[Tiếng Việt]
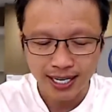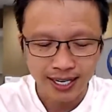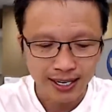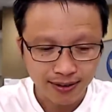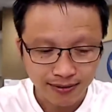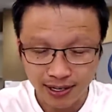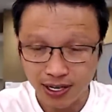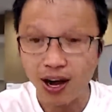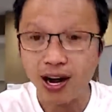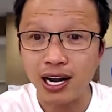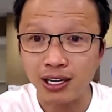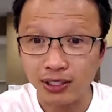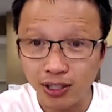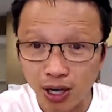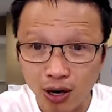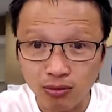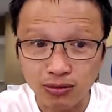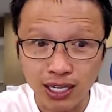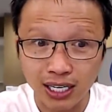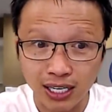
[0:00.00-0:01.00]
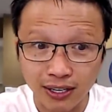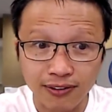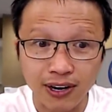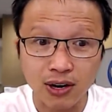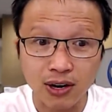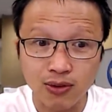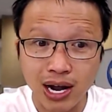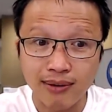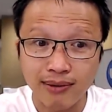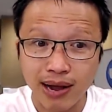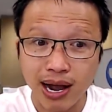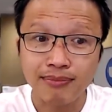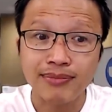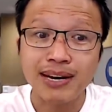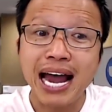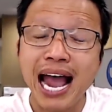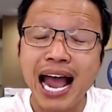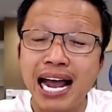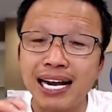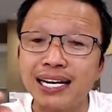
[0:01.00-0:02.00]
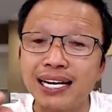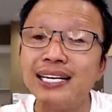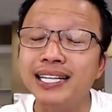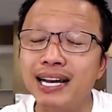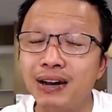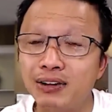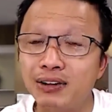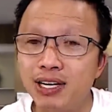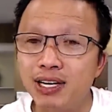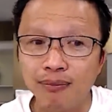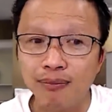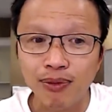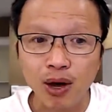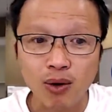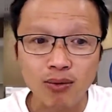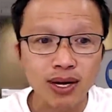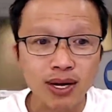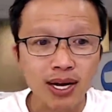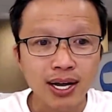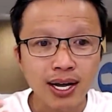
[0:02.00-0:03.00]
và đó là tốt tức là cái phần của em em đang đi theo hướng làm tốt